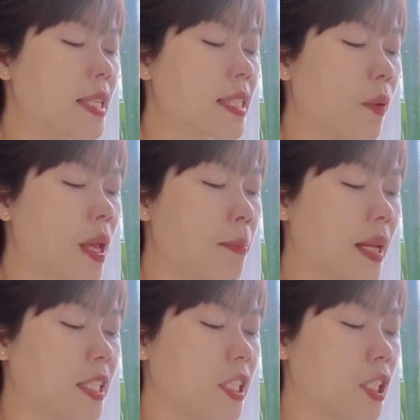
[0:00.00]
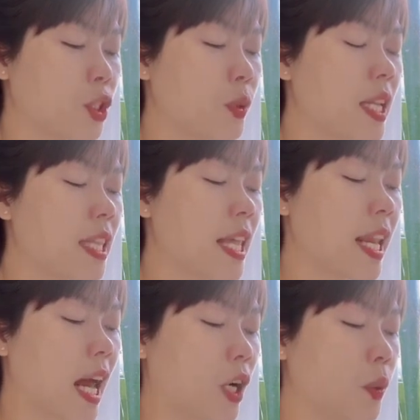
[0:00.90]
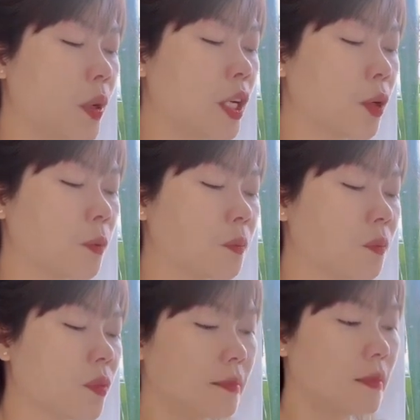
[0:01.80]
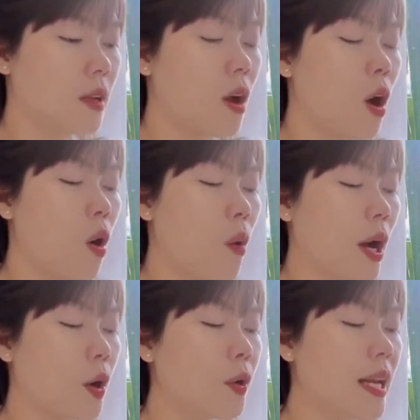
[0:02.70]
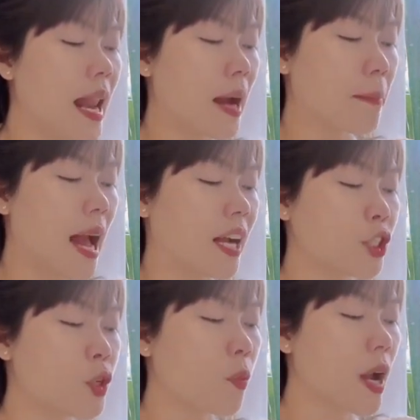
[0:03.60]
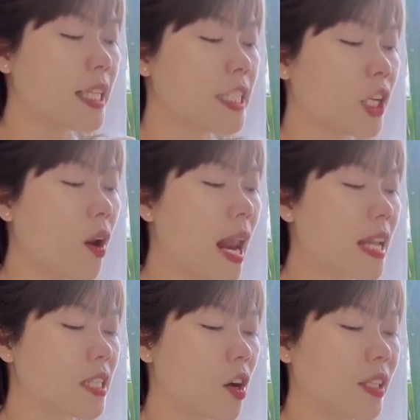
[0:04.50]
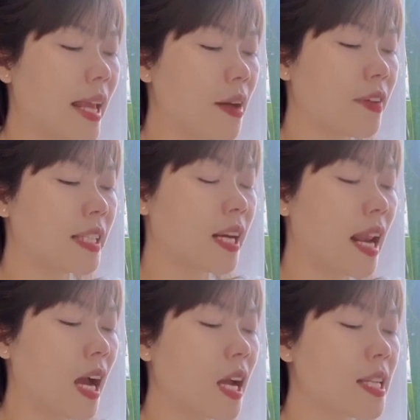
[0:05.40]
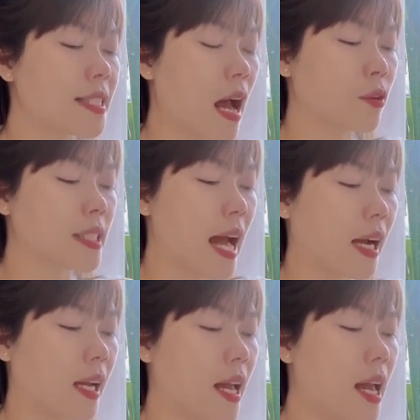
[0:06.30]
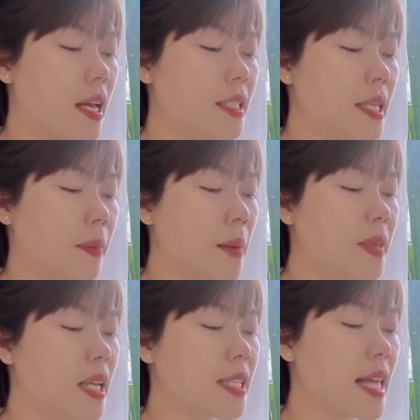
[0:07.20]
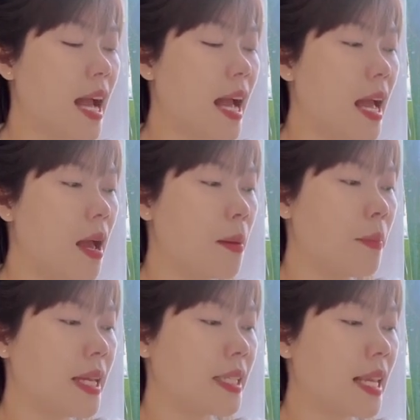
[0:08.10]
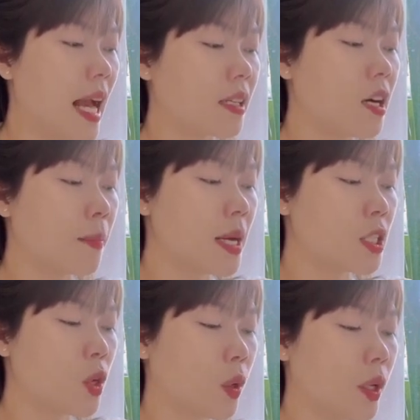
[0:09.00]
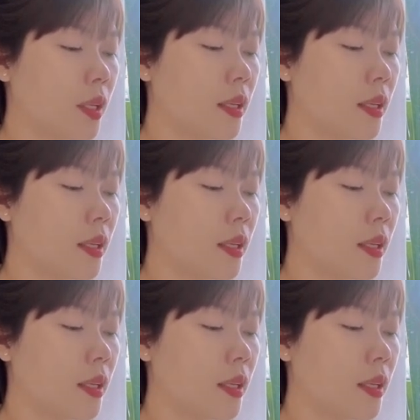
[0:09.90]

sau khi mặt trời rút đi tia nắng cuối cùng. Hoàng hôn làng bảng xung quanh chỉ có làn gió nhẹ và tiếng lá cây xào xạc. Diệp Khâm nhận ra mình lạc đường mất rồi.